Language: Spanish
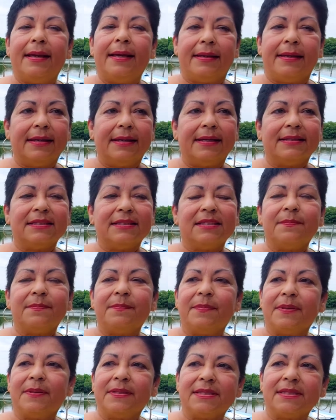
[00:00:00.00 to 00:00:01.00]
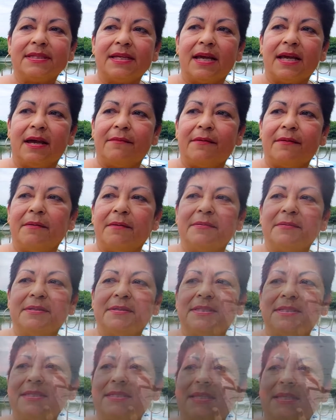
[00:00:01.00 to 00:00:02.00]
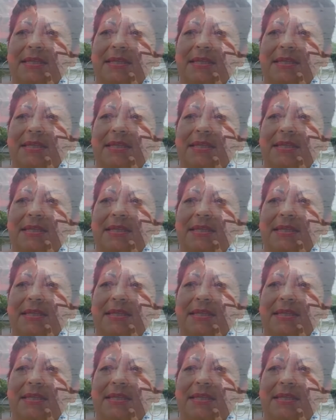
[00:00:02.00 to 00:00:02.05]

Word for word: Ella nos comentó que Rebeca